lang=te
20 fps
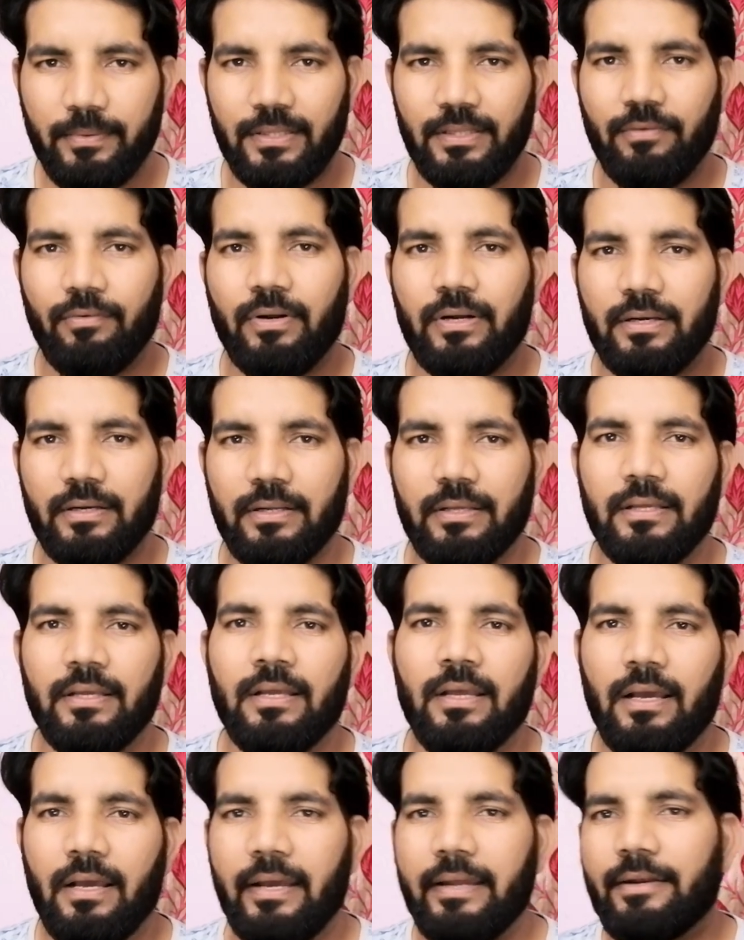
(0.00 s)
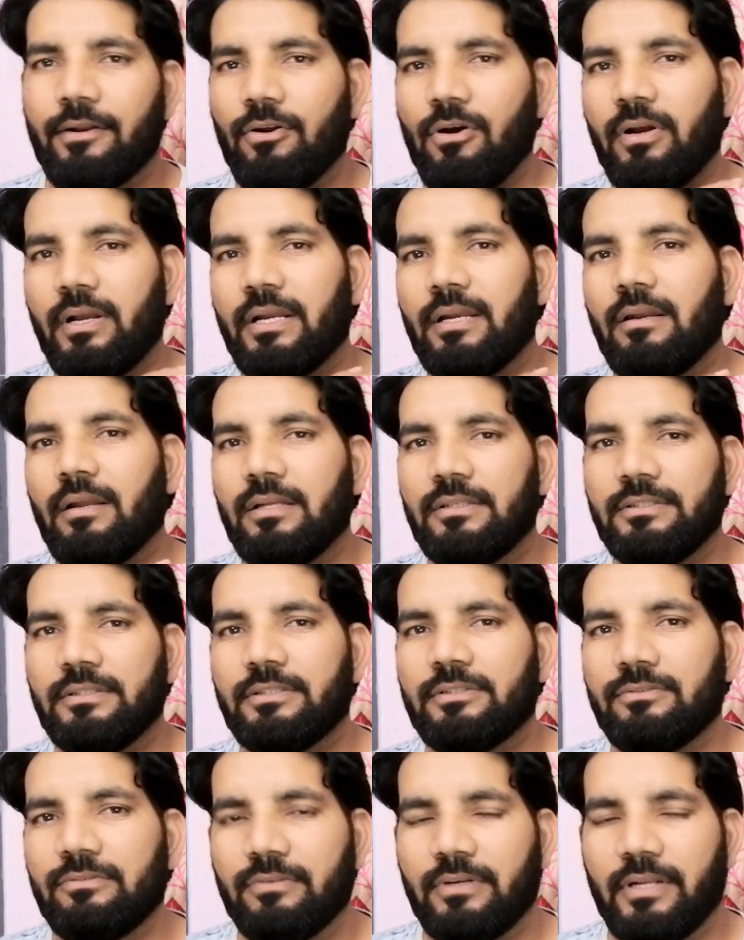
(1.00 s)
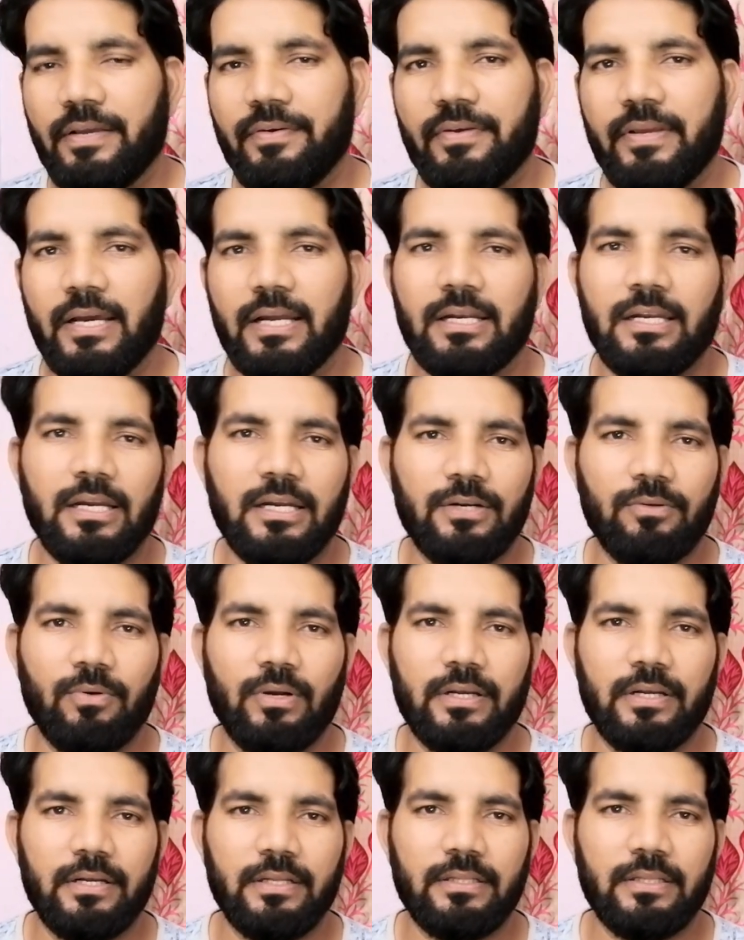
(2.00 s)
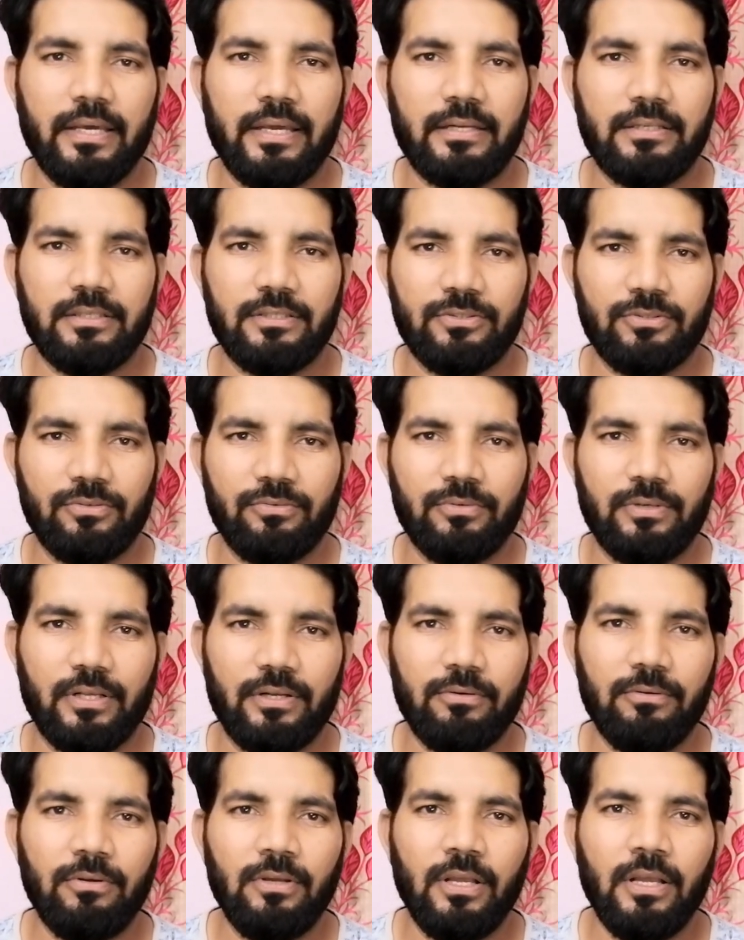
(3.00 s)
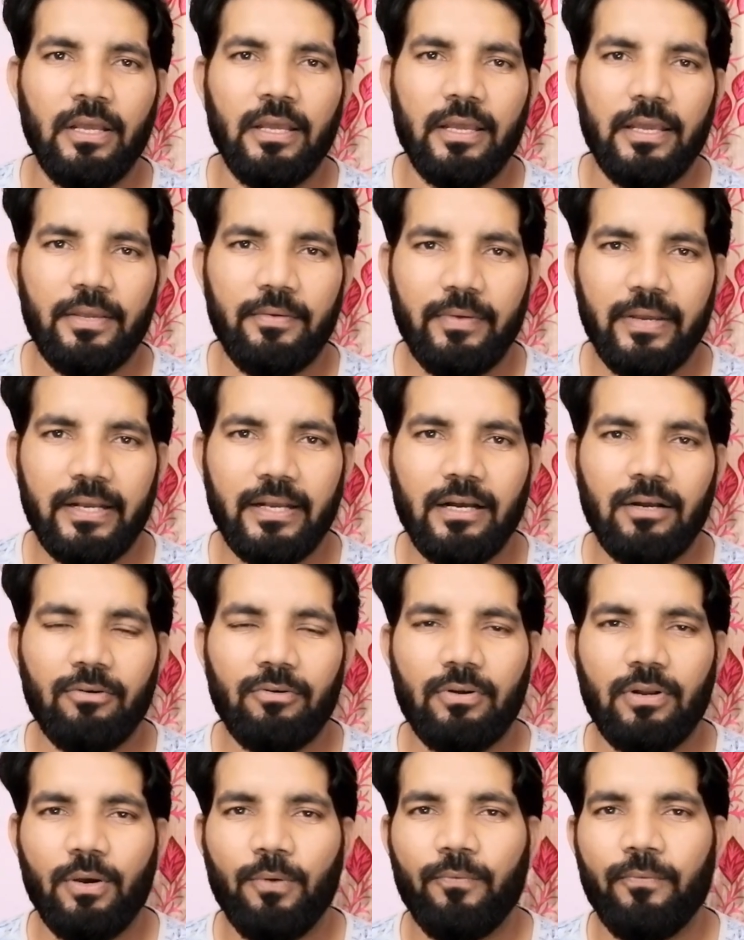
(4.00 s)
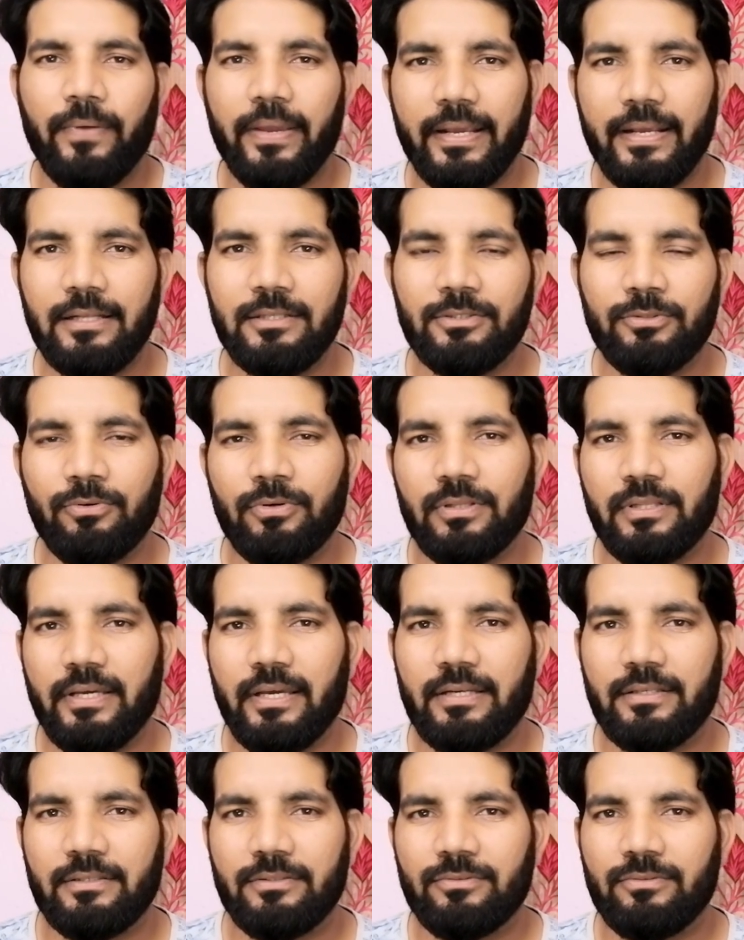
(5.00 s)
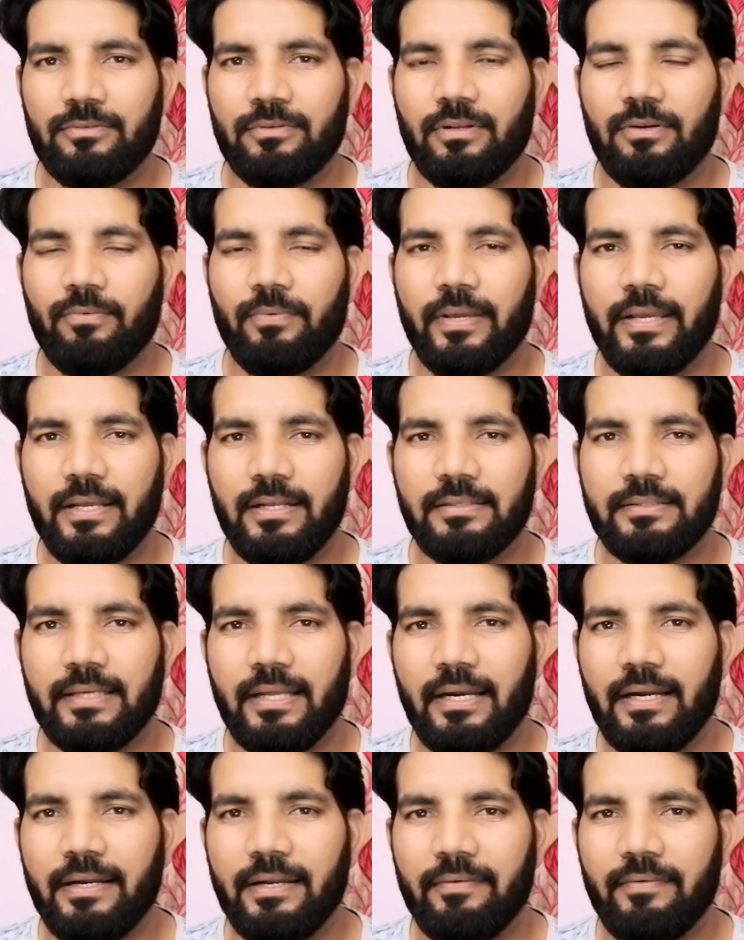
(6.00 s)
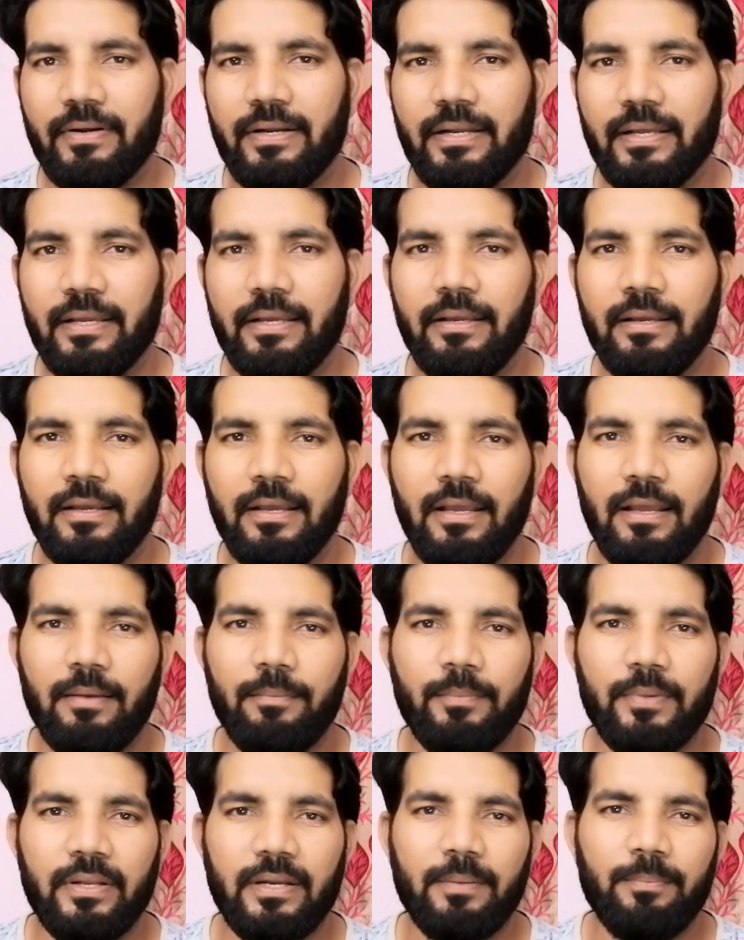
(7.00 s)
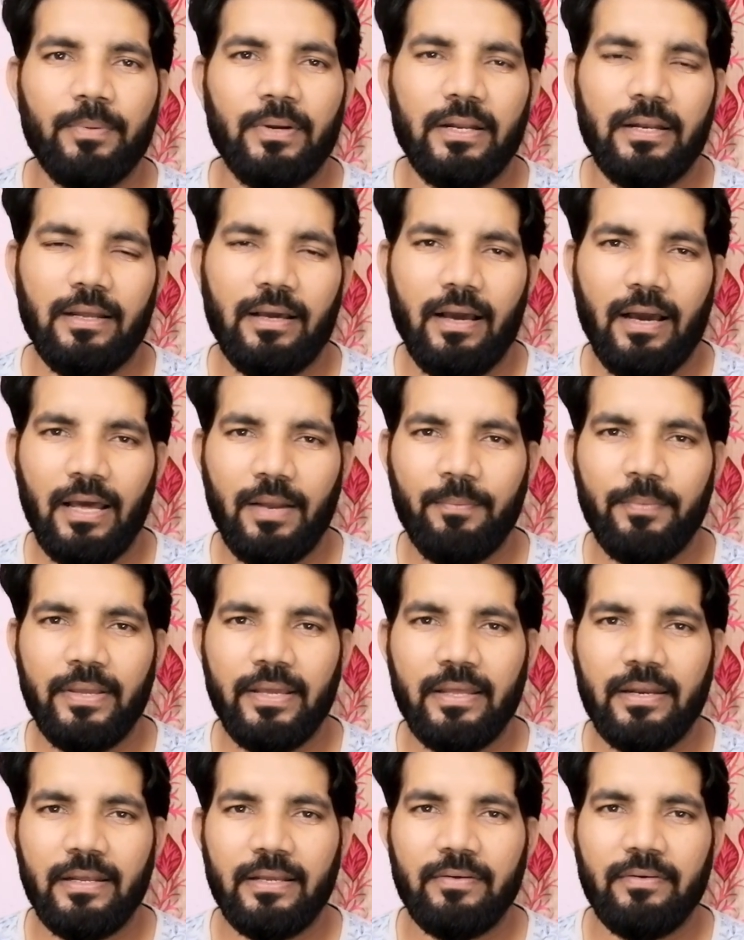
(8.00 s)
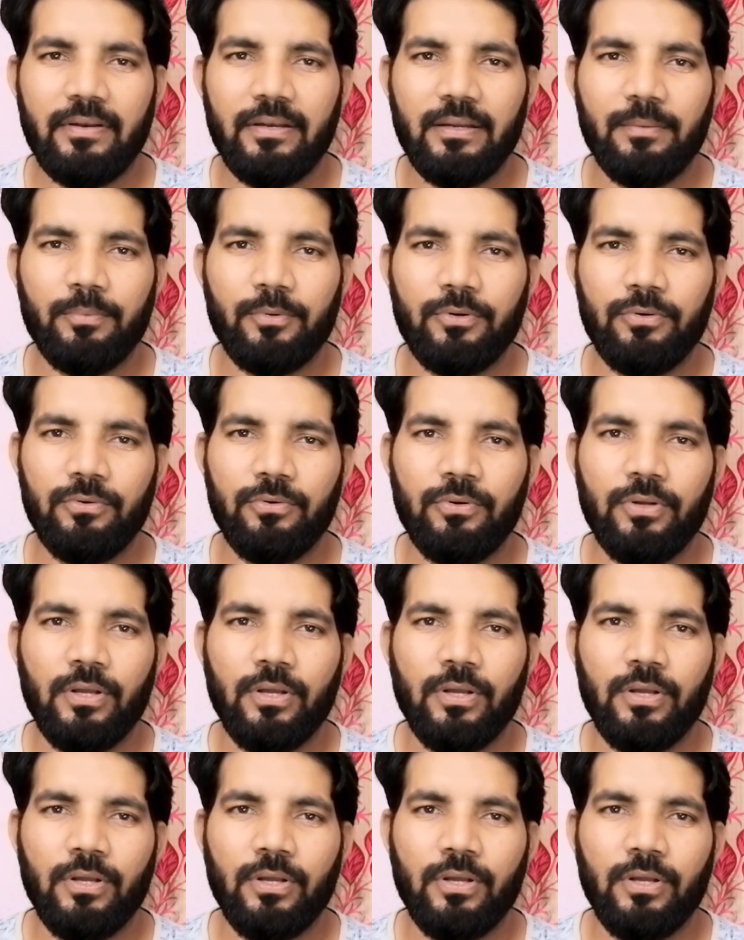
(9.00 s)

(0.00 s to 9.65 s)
పెద్ద వాటిని అండ్ రాకెట్ లాంచ్ చేస్తుంటాయి అట్లాంటి వాటిని తయారు చేస్తూ ఉంటారు ఇవే కాకుండా వెహికల్స్ కూడా తయారు చేస్తుంటారు వెహికల్స్ ఎలాంటివి అంటే మీరు ఎప్పుడైనా ఆర్మీ ఏరియాకి వెళ్ళినప్పుడు